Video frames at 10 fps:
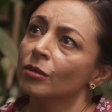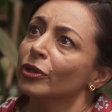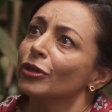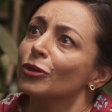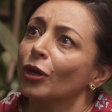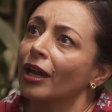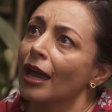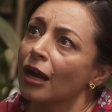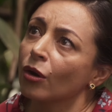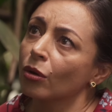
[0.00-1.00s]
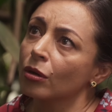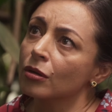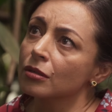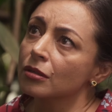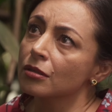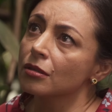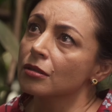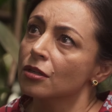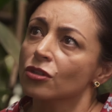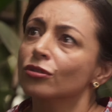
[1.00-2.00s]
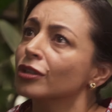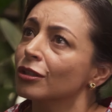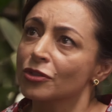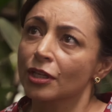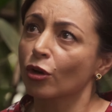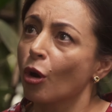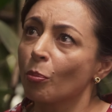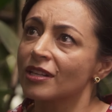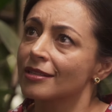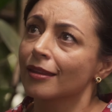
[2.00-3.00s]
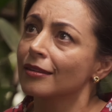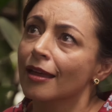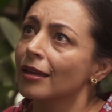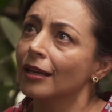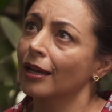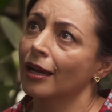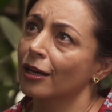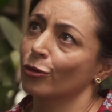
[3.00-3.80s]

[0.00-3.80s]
Pero yo qué hago? Yo no quiero ser cómplice de nada ilegal,